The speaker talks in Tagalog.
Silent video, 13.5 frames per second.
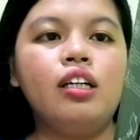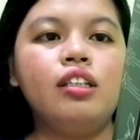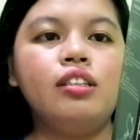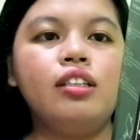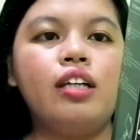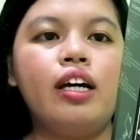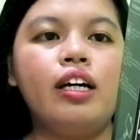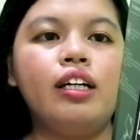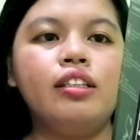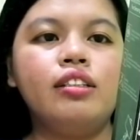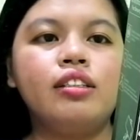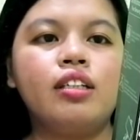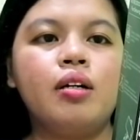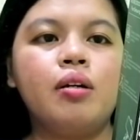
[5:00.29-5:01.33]
And
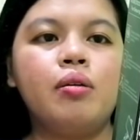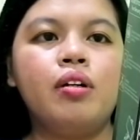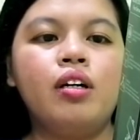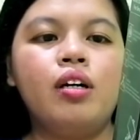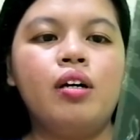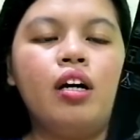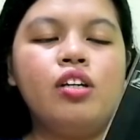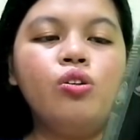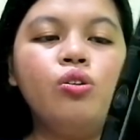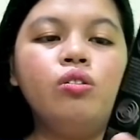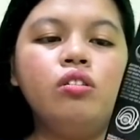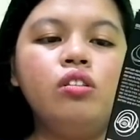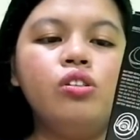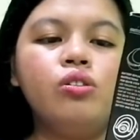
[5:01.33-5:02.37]
then,
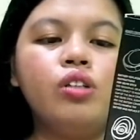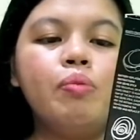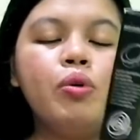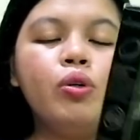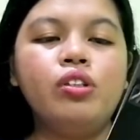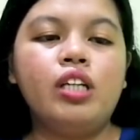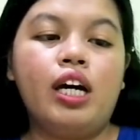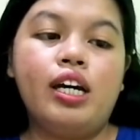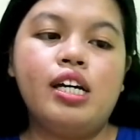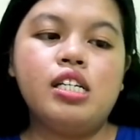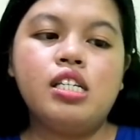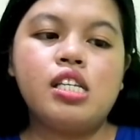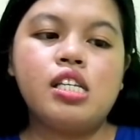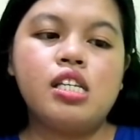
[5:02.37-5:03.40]
yung, yung remote niya
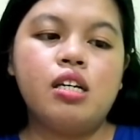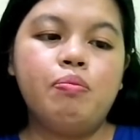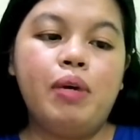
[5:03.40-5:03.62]
is,